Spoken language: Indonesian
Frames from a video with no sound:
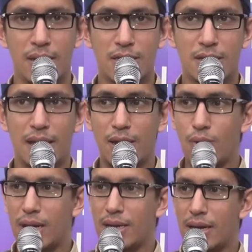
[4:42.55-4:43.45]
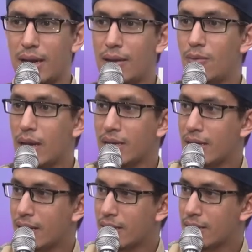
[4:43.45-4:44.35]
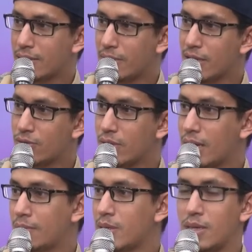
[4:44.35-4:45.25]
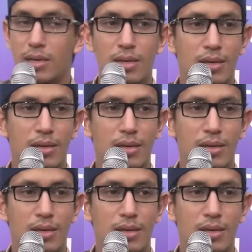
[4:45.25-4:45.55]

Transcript: selalu ada awan yang mengikuti kami.